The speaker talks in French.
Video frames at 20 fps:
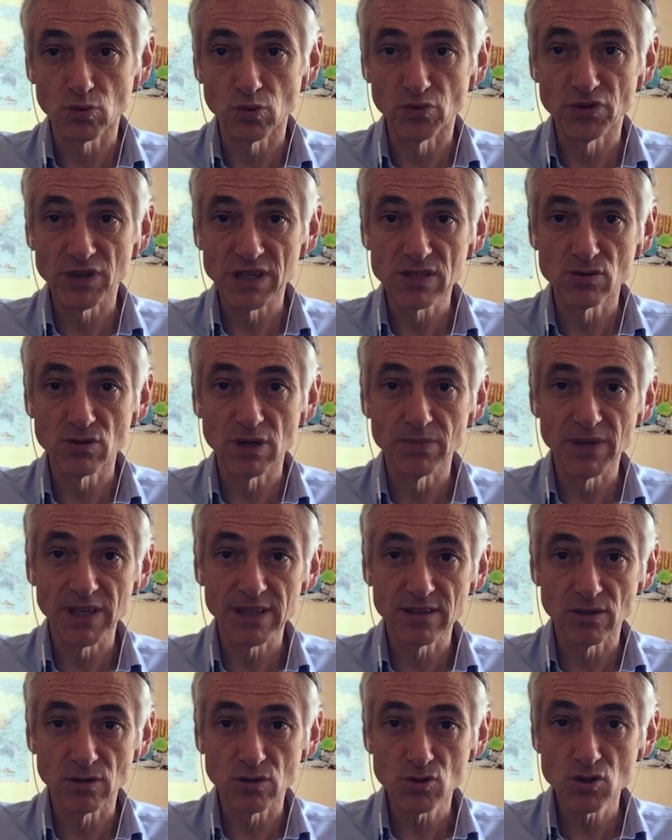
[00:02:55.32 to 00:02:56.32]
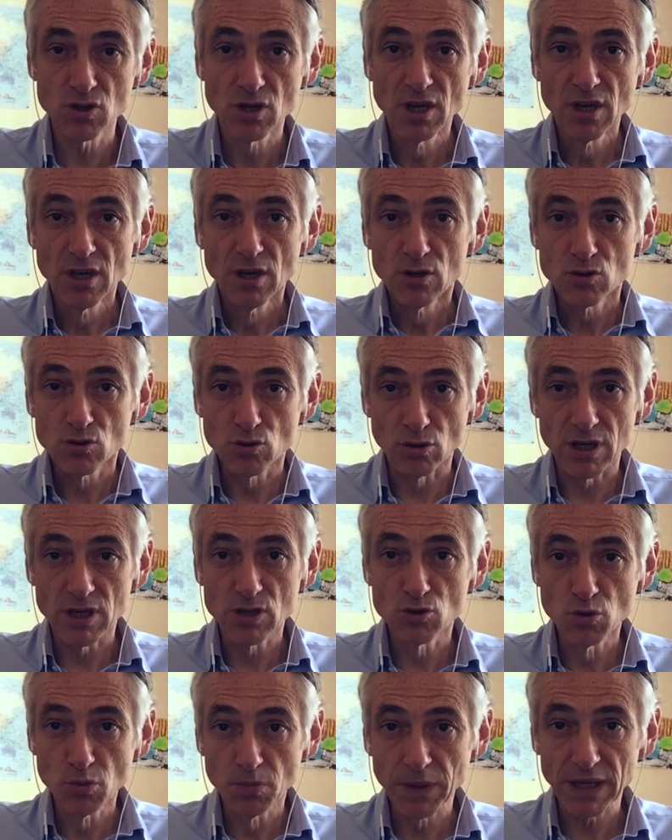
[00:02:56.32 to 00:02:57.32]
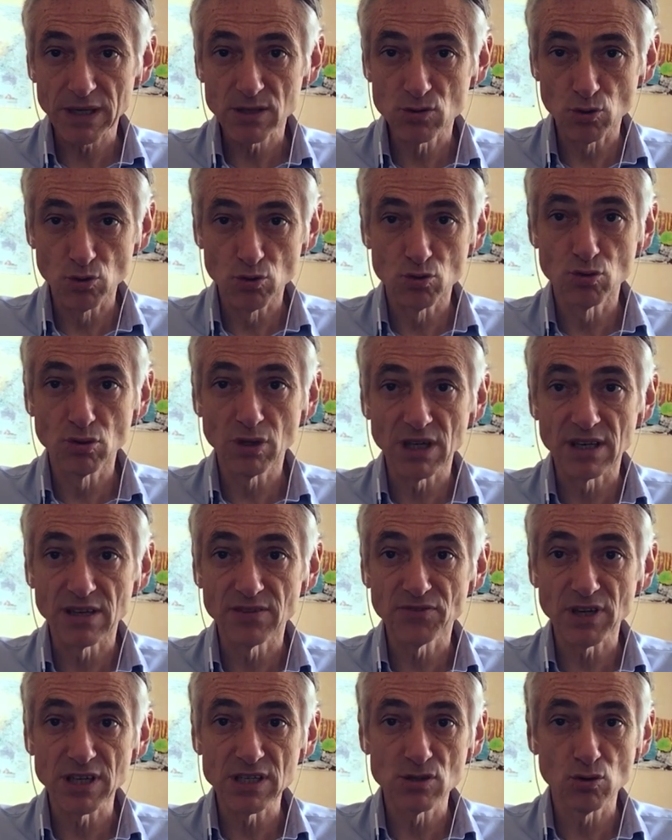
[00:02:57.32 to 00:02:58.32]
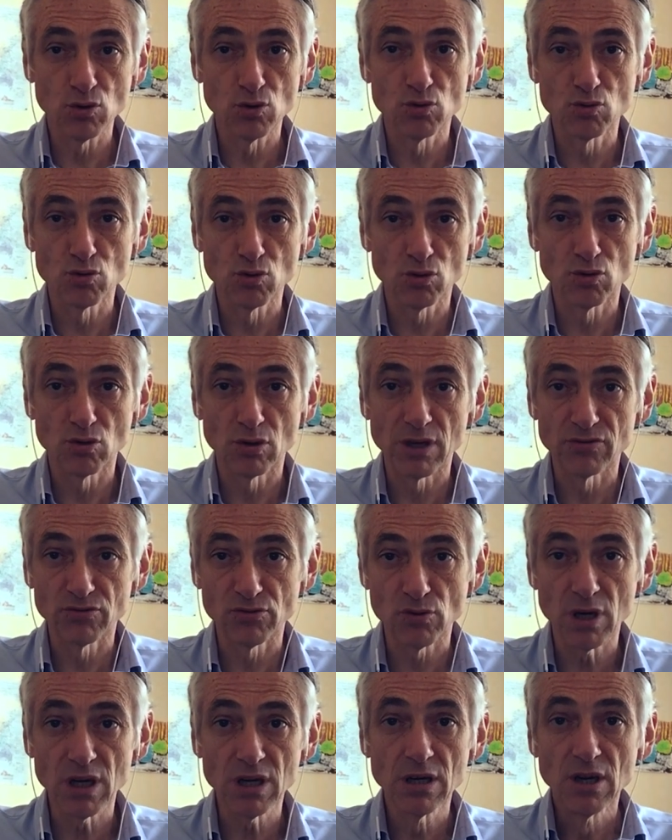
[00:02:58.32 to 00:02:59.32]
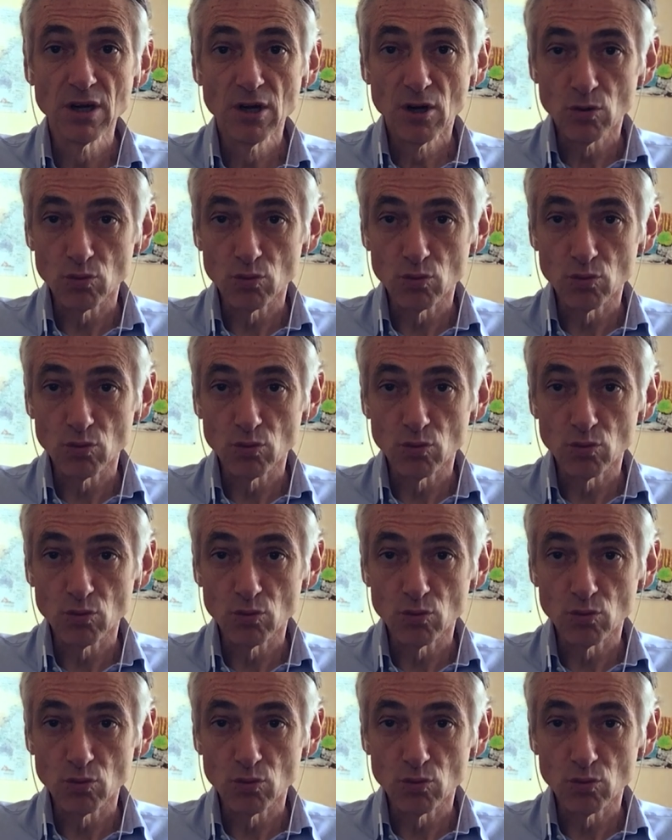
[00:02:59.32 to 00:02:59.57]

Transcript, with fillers: qu'on fasse de la maintenance, sur la superstructure et l'infrastructure de la voie,